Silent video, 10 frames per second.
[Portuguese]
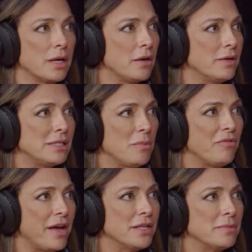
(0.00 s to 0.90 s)
Instagram recebo
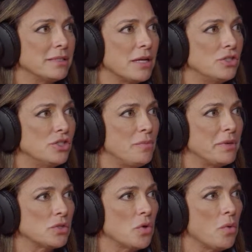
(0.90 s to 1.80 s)
várias mensagens de
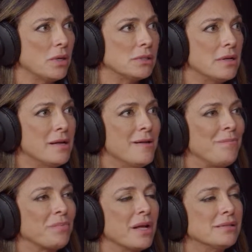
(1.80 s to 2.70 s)
pessoas,
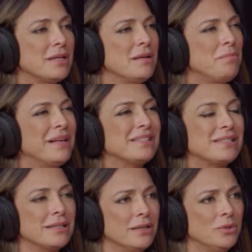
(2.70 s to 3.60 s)
assim,
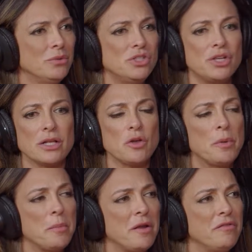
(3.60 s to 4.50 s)
pensando em tirar sua
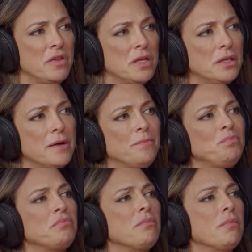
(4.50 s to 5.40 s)
própria vida.
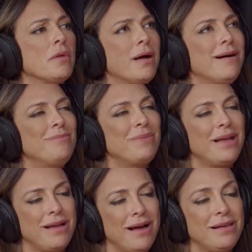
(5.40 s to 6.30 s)
É.
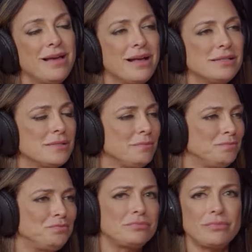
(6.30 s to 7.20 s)
É, aliás,
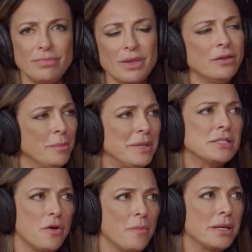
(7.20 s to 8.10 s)

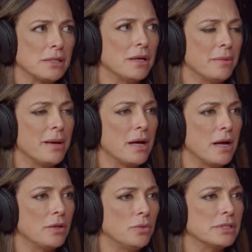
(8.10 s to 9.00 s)
Depressão é uma, é
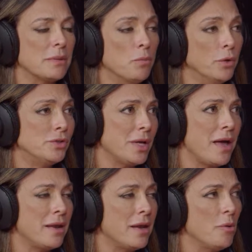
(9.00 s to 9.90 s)
uma doença muito
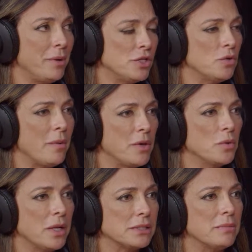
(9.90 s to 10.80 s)
séria, né? Eu perdi um
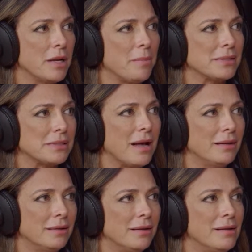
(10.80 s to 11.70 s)
amigo na semana
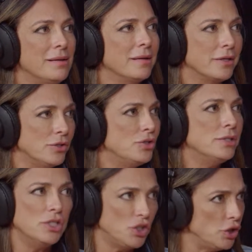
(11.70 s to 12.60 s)
passada hum. que
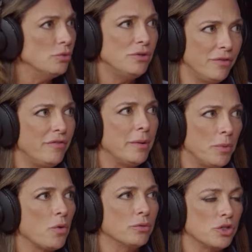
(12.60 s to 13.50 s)
desistiu de viver
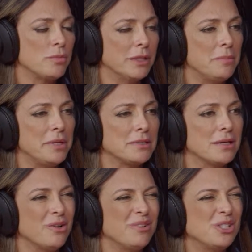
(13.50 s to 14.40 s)
por conta de uma
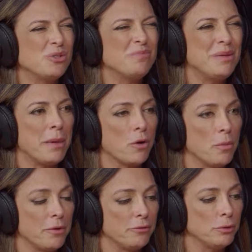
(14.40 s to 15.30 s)
depressão. Isso me
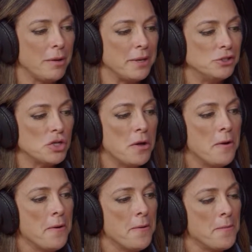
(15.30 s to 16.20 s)
marcou profundamente.
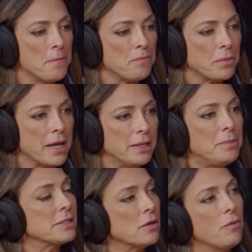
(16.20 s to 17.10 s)
É,
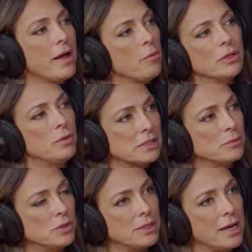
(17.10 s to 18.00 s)
depressão é uma
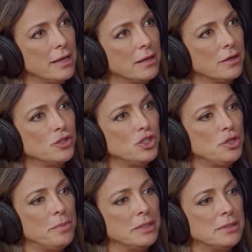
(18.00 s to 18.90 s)
doença muito séria. A
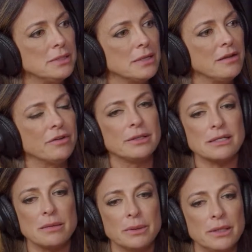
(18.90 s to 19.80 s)
gente precisa levantar
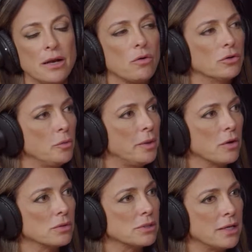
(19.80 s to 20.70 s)
essa bandeira contra o
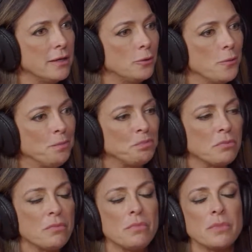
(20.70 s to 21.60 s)
preconceito. Hum.